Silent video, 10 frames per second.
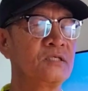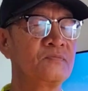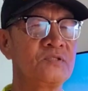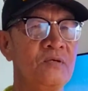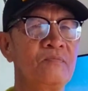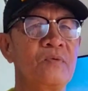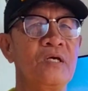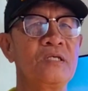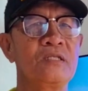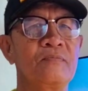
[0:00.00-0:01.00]
September
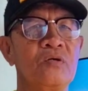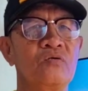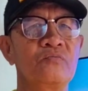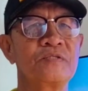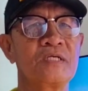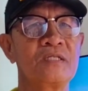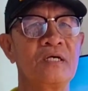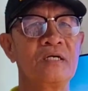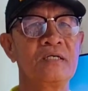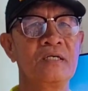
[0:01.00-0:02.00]
na mag-uumpisa
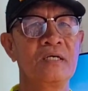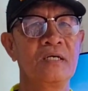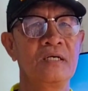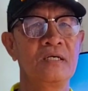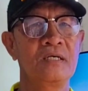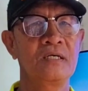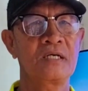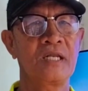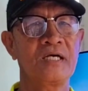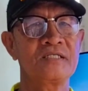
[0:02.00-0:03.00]
ng
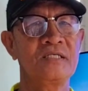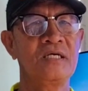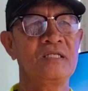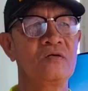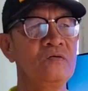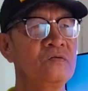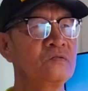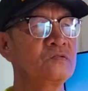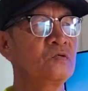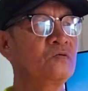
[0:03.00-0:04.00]
klase, no?
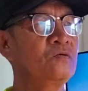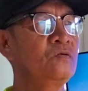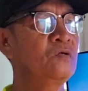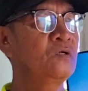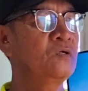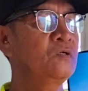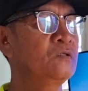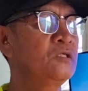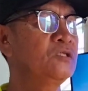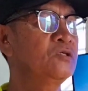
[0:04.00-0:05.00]
So,
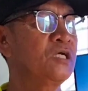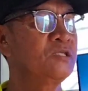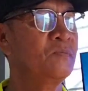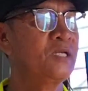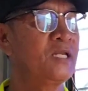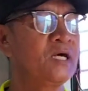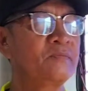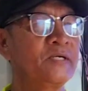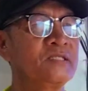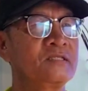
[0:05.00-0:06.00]
dito natin
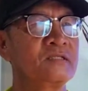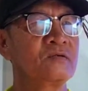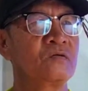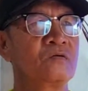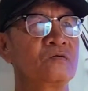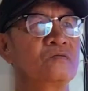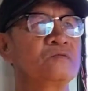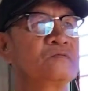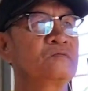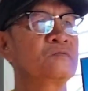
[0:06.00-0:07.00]
malalaman
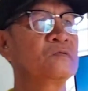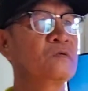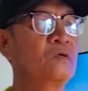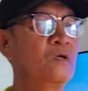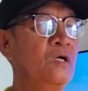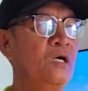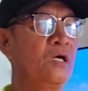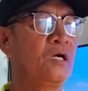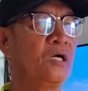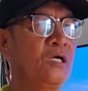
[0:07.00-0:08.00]
kung
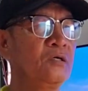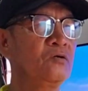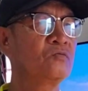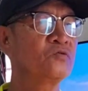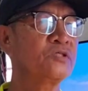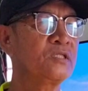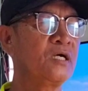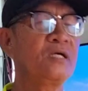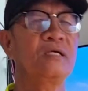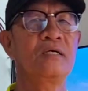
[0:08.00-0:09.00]
uh, kumusta
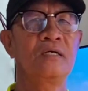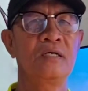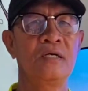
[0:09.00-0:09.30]
na